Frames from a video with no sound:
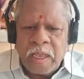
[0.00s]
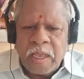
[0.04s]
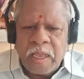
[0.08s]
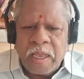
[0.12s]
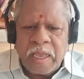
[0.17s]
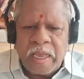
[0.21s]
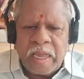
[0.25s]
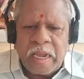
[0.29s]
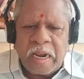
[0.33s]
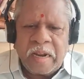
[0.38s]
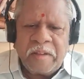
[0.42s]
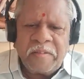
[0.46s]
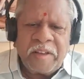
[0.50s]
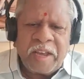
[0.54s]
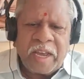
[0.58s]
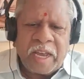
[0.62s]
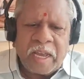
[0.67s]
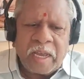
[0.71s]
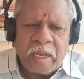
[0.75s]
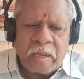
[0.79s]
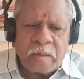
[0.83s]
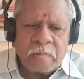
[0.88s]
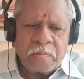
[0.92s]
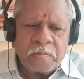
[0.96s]
எனவே
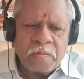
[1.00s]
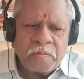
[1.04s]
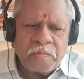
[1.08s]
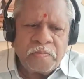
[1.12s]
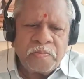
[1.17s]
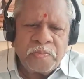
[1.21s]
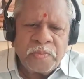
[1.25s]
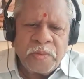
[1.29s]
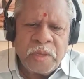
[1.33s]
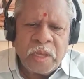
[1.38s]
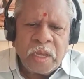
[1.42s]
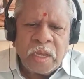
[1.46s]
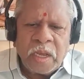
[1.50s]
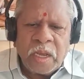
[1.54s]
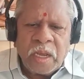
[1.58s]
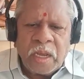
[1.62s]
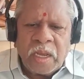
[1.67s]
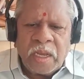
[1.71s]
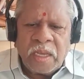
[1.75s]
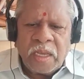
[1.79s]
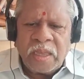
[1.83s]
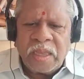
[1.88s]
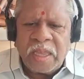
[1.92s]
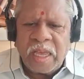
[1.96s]

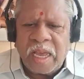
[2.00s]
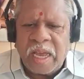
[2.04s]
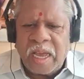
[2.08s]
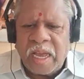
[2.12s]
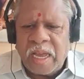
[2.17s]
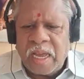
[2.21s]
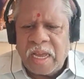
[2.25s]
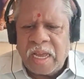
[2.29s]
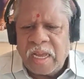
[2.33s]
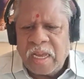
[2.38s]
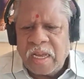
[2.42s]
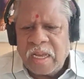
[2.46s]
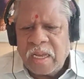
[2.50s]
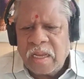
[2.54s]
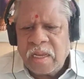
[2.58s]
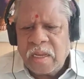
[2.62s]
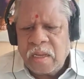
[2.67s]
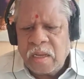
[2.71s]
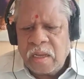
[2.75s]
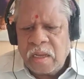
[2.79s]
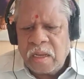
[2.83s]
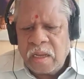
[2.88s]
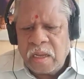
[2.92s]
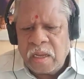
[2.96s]
இந்த
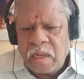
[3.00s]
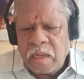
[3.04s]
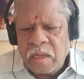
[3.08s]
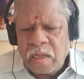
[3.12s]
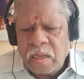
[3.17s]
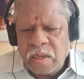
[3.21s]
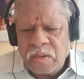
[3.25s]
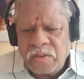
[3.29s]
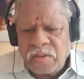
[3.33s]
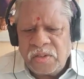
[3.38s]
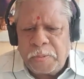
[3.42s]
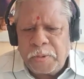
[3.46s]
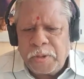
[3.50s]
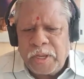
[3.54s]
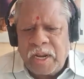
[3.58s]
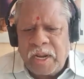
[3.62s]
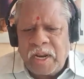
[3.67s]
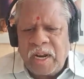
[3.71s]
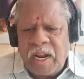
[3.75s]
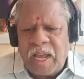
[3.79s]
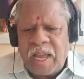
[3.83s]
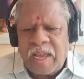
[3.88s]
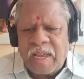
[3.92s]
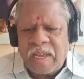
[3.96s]
சிறப்பு
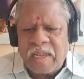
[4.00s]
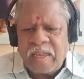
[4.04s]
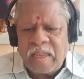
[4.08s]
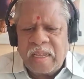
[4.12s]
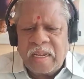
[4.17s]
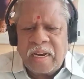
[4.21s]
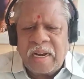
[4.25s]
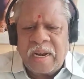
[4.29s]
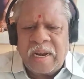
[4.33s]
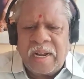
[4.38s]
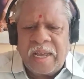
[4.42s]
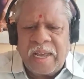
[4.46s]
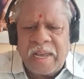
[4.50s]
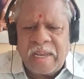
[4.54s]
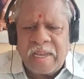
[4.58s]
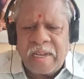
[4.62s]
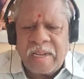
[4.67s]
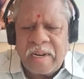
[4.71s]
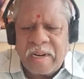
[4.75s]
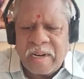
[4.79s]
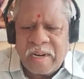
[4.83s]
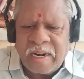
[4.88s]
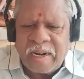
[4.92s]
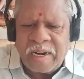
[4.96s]
என்ன இதனிலே
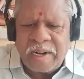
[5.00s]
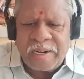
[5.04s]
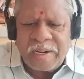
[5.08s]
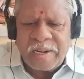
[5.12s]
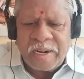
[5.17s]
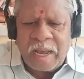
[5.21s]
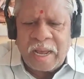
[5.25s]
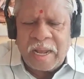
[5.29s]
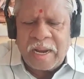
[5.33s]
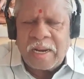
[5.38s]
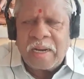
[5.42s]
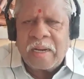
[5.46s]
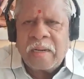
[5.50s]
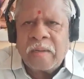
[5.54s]
என்று கேட்டால்